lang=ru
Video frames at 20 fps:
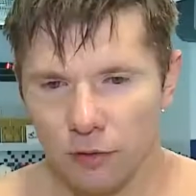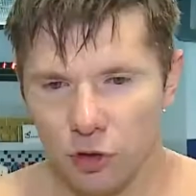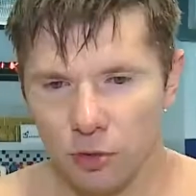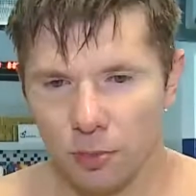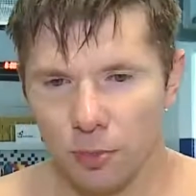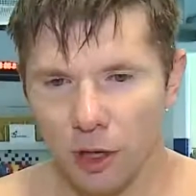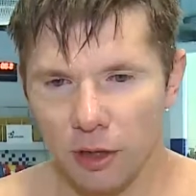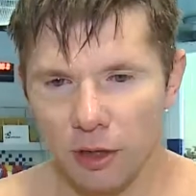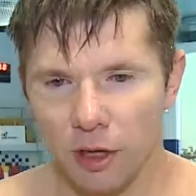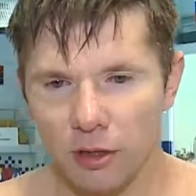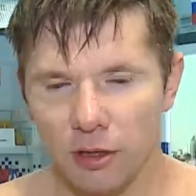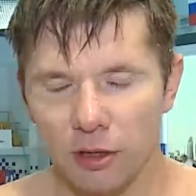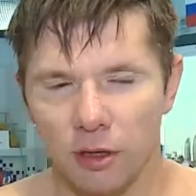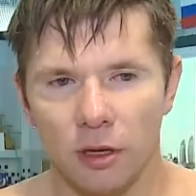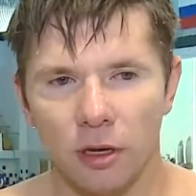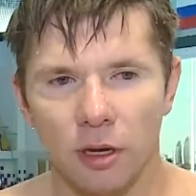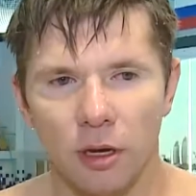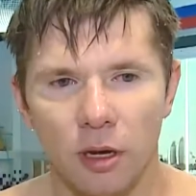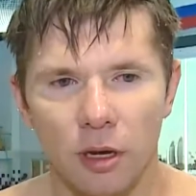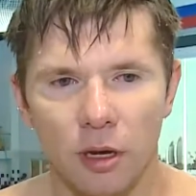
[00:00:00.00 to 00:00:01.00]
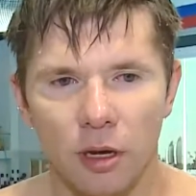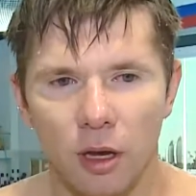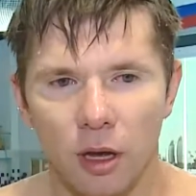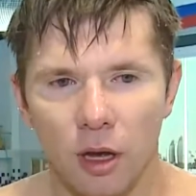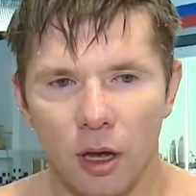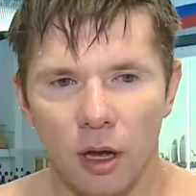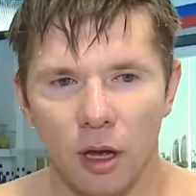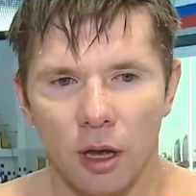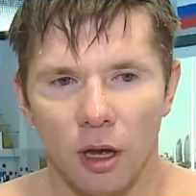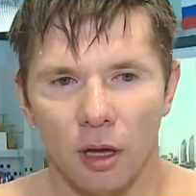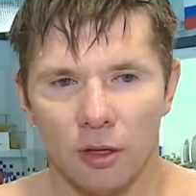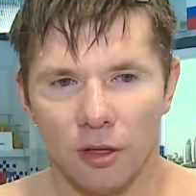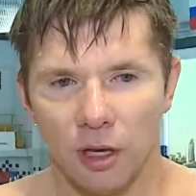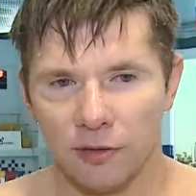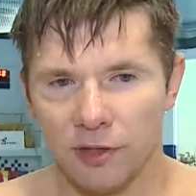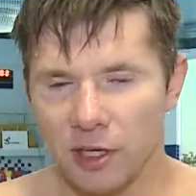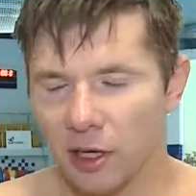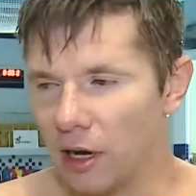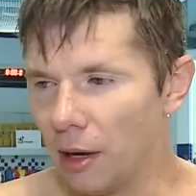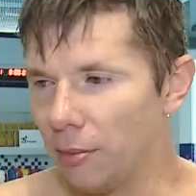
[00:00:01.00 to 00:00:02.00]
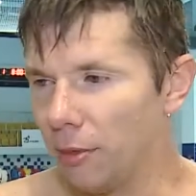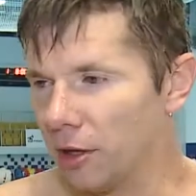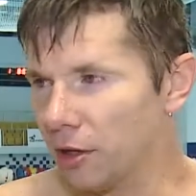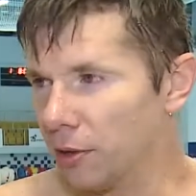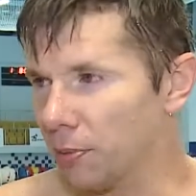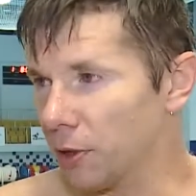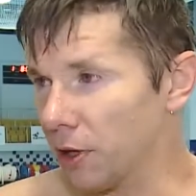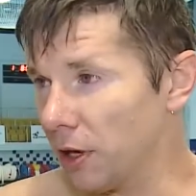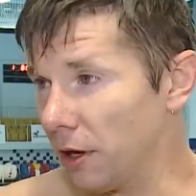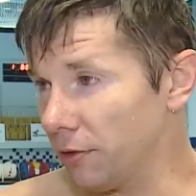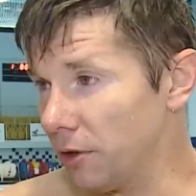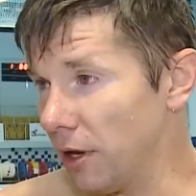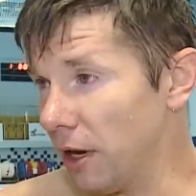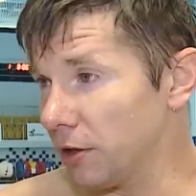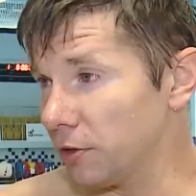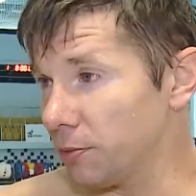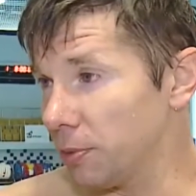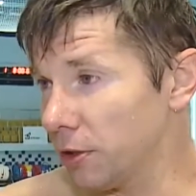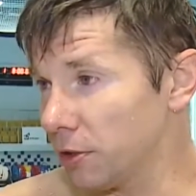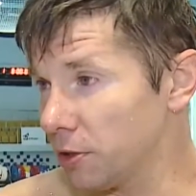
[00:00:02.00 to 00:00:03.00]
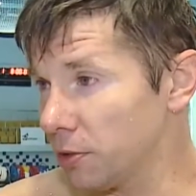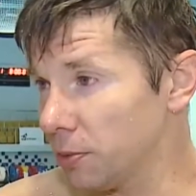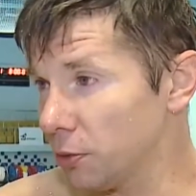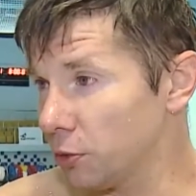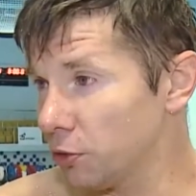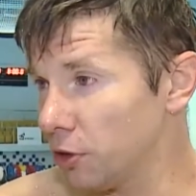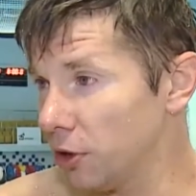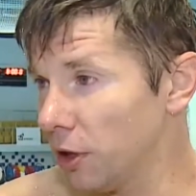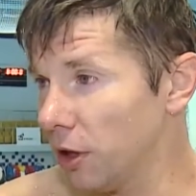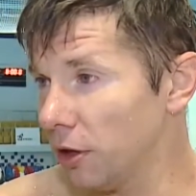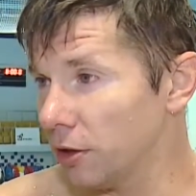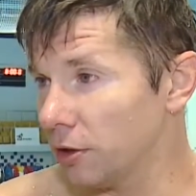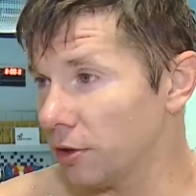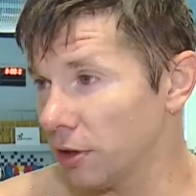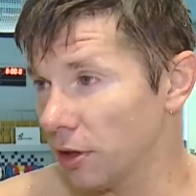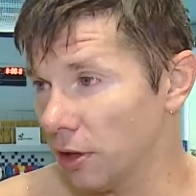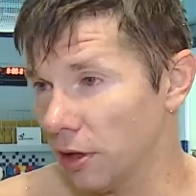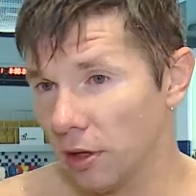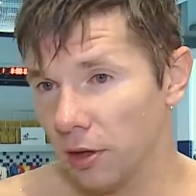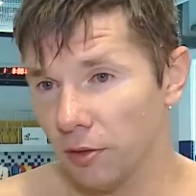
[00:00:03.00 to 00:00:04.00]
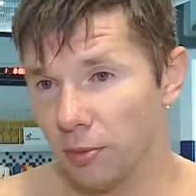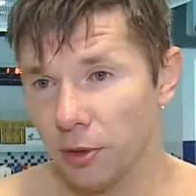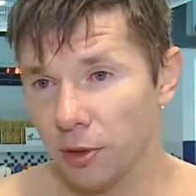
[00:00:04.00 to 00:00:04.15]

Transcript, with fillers: чемпионате так все команды подравнялись, в принципе, усилились. Э, в